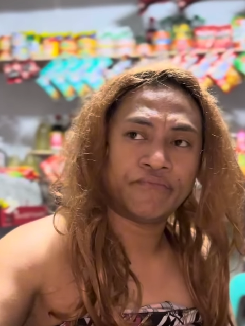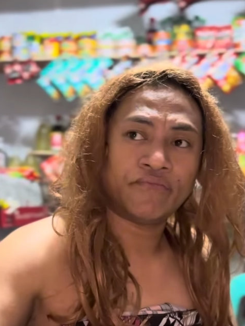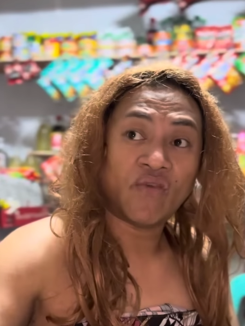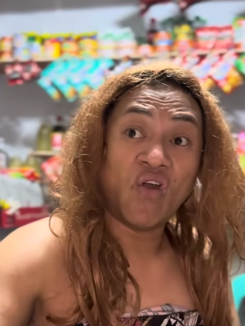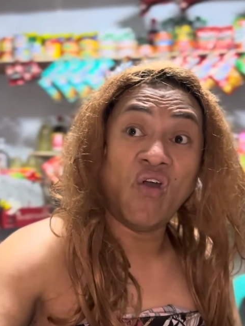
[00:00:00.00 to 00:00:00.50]

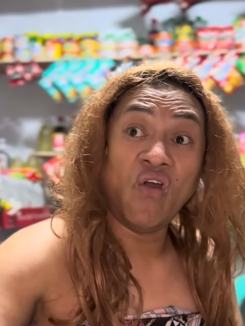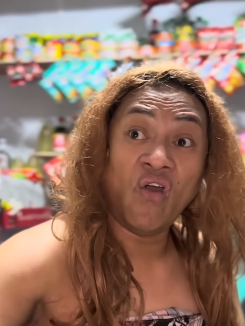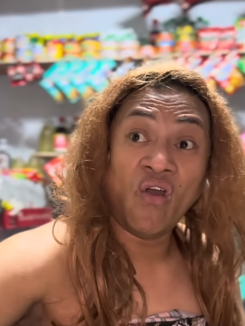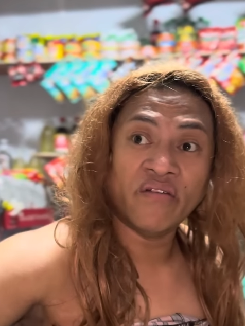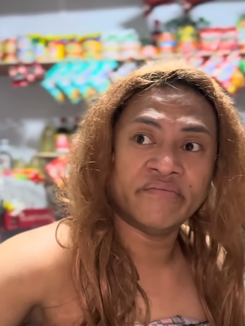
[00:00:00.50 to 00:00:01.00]

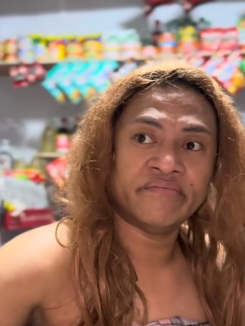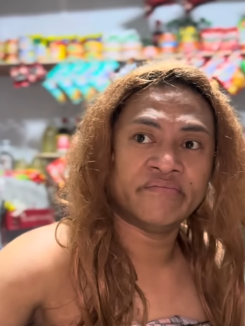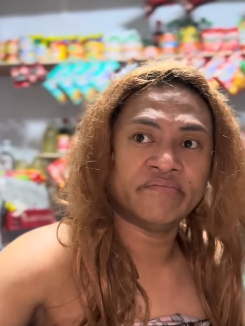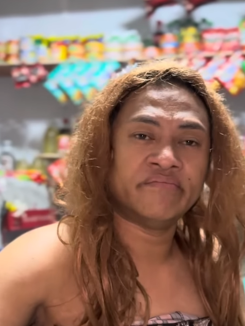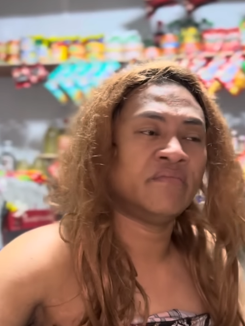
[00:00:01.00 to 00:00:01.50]
Oo,
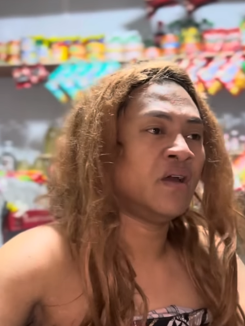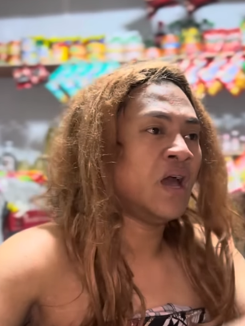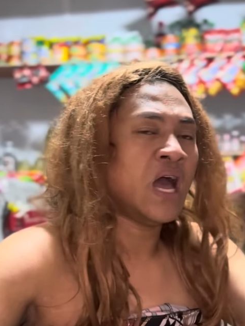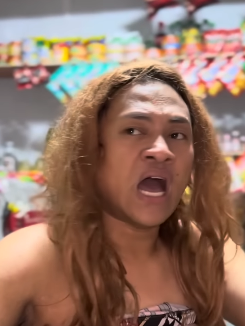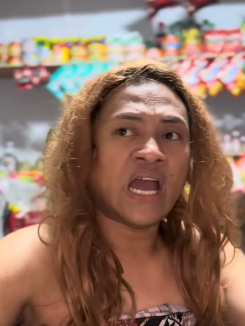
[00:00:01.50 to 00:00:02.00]

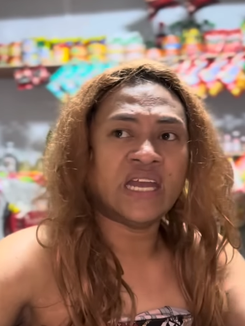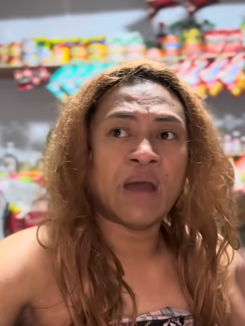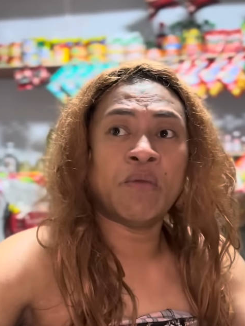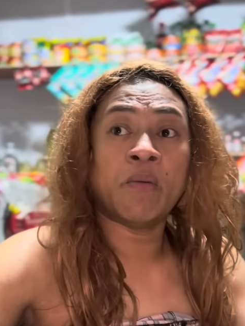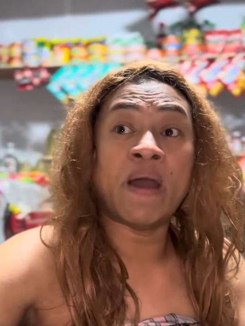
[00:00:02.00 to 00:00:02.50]
hayaan
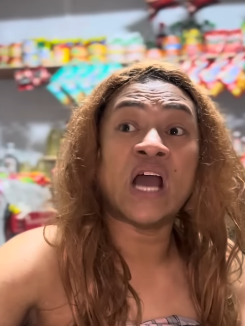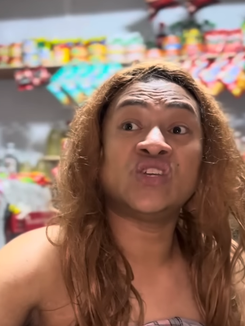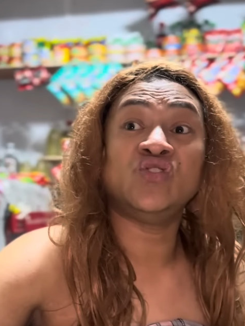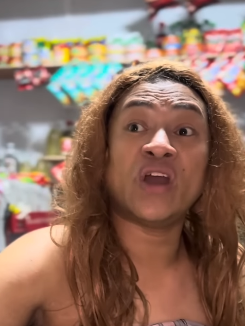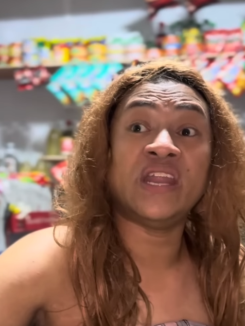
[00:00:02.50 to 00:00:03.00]
mo
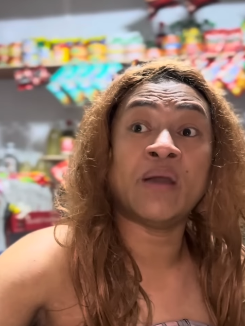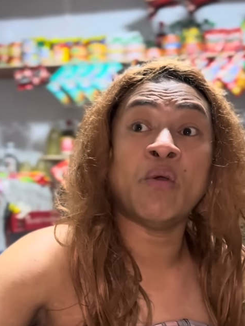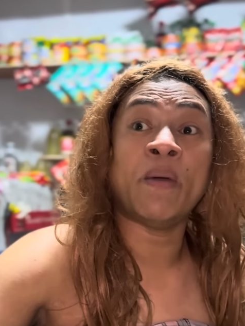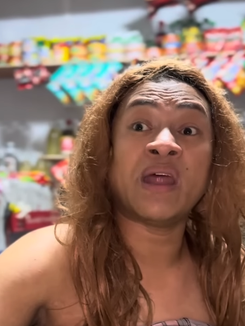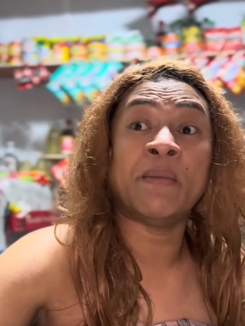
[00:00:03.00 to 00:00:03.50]
bakasyon yung anak mo
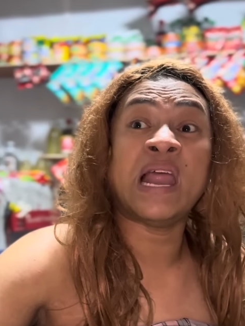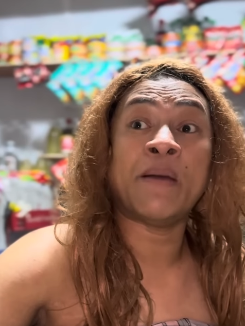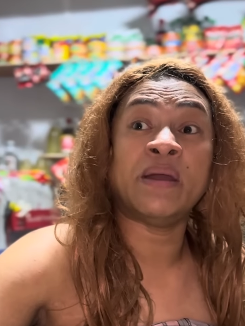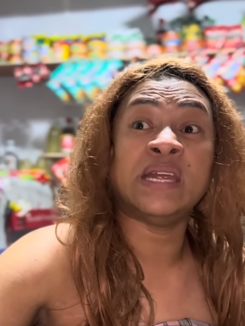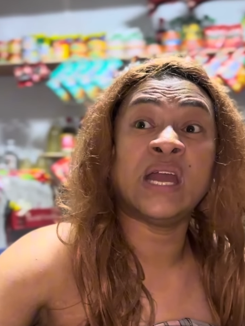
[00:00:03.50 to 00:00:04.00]
para
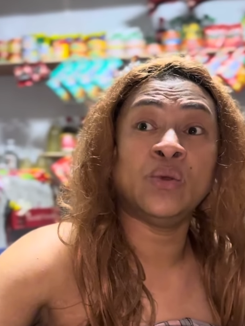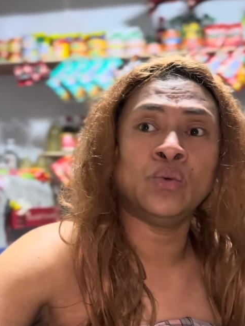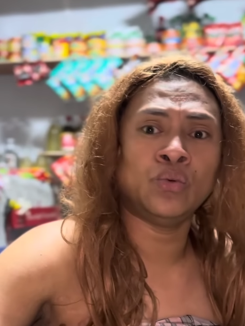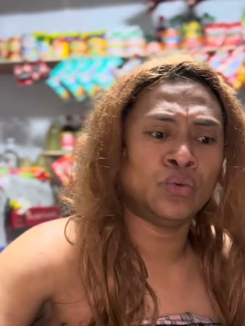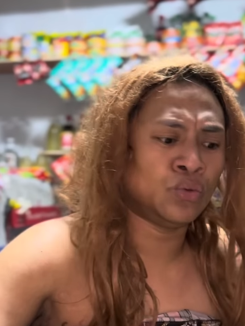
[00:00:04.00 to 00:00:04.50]
malaman niya yung
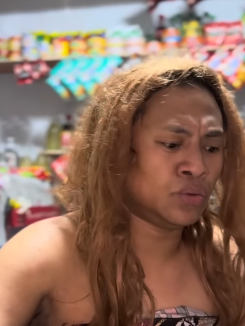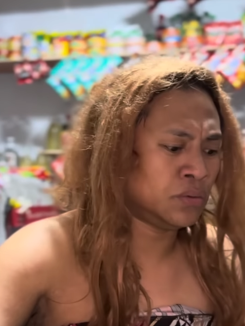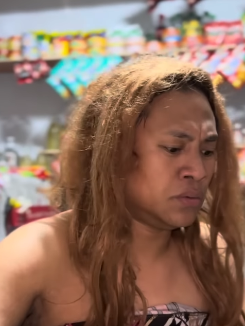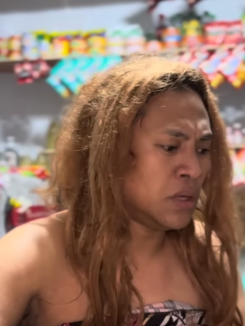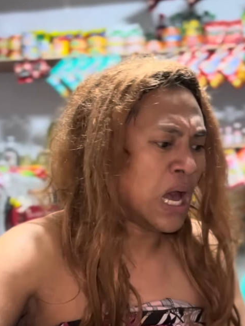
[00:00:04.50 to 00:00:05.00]

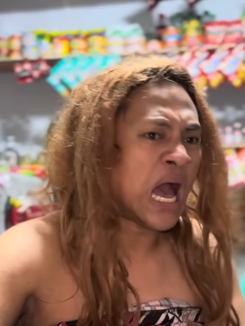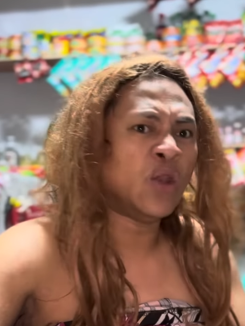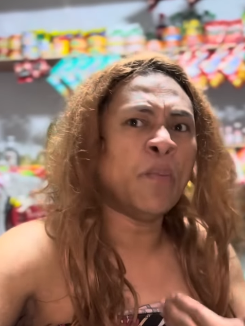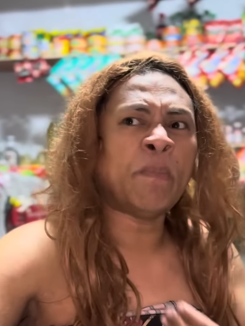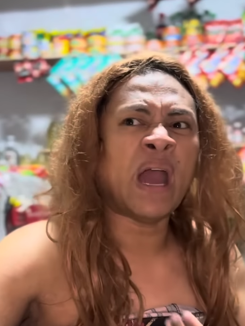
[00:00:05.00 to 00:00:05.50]

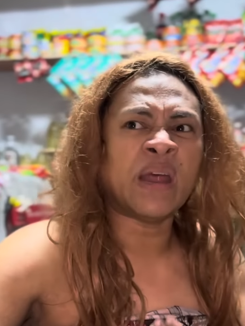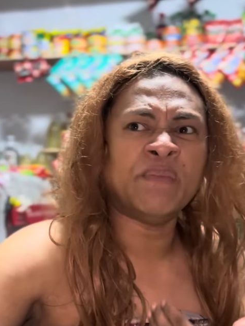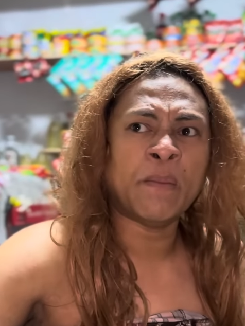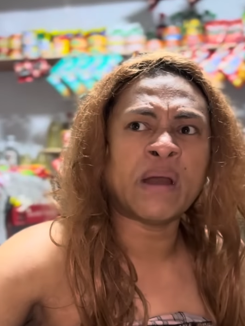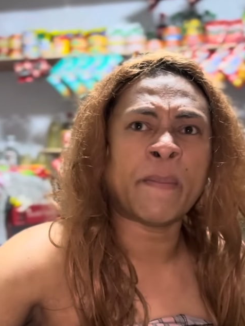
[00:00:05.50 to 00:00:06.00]
anong
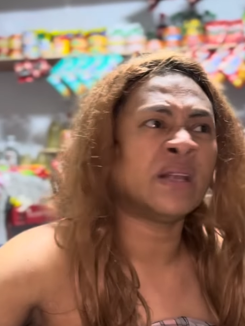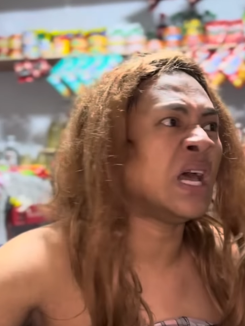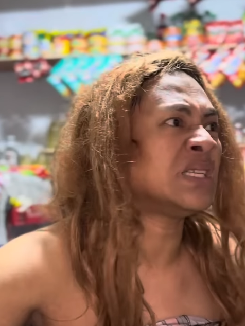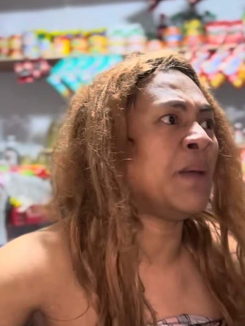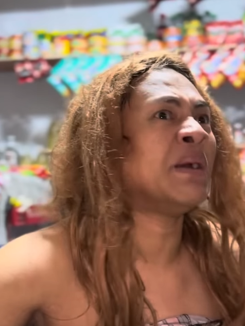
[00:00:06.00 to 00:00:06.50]
pakiramdam kapag
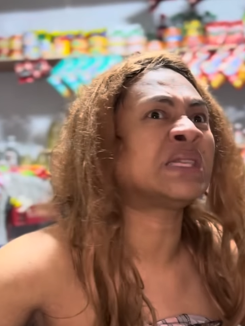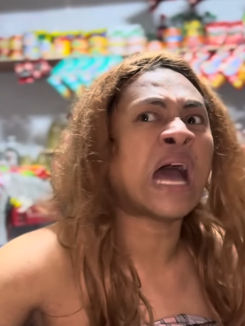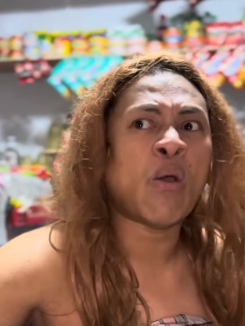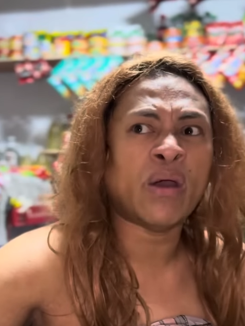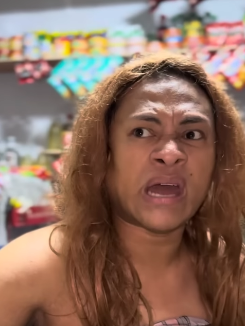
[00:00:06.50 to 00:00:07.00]
nasa ibang
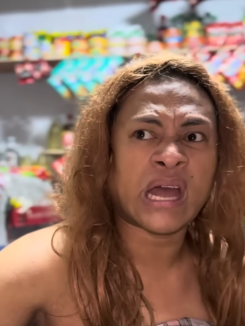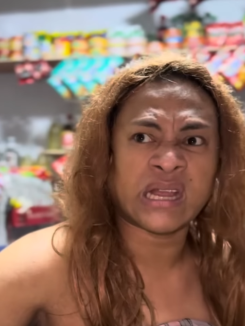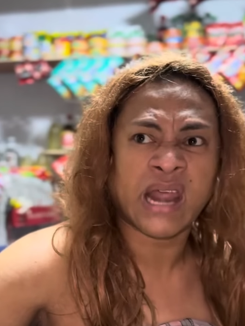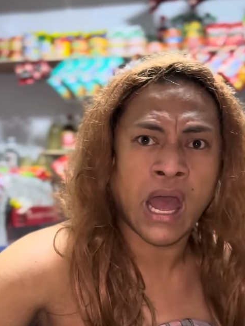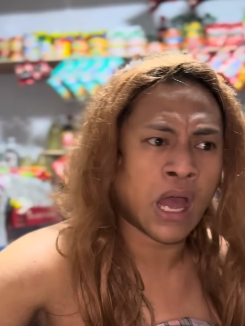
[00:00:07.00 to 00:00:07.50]
tao ka
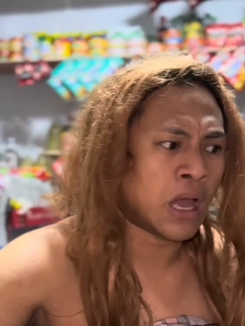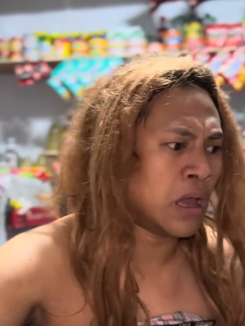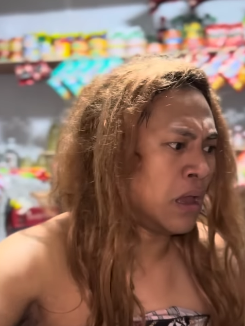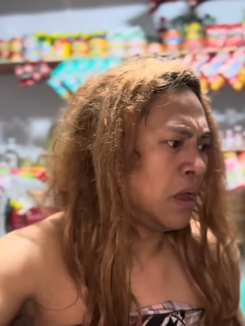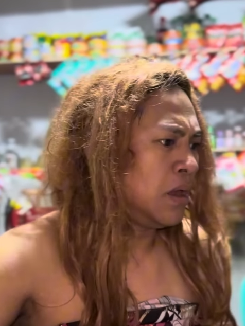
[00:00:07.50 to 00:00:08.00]
nakatira.
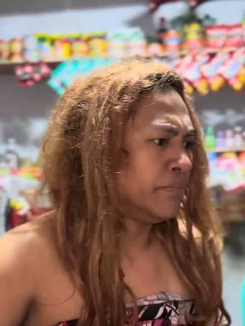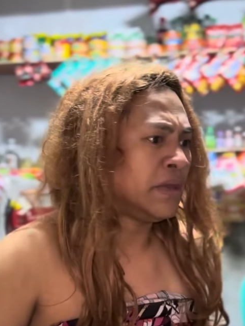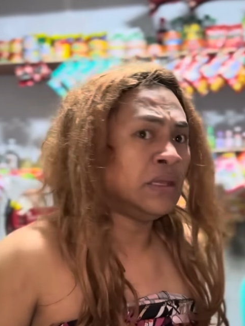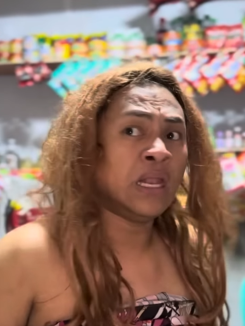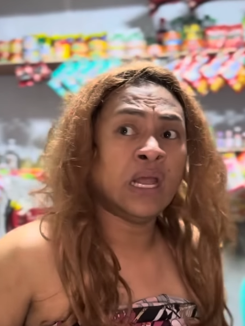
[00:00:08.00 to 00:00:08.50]

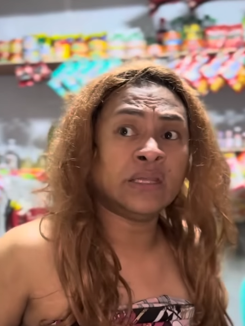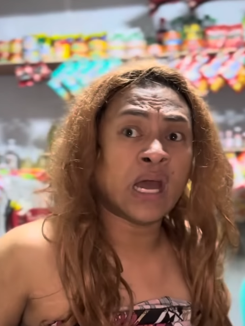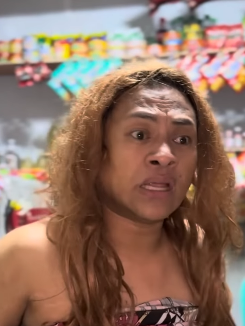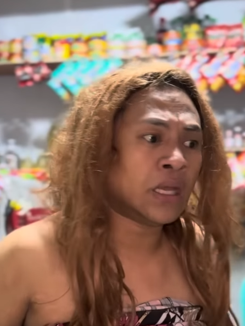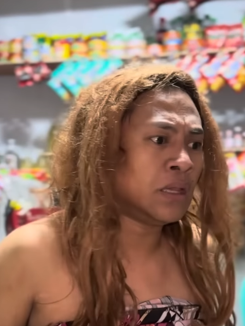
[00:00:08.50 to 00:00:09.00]
Tignan lang
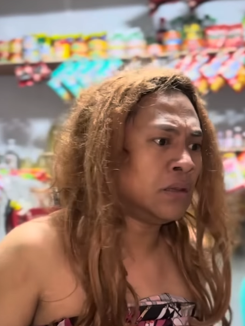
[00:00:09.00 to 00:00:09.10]
natin.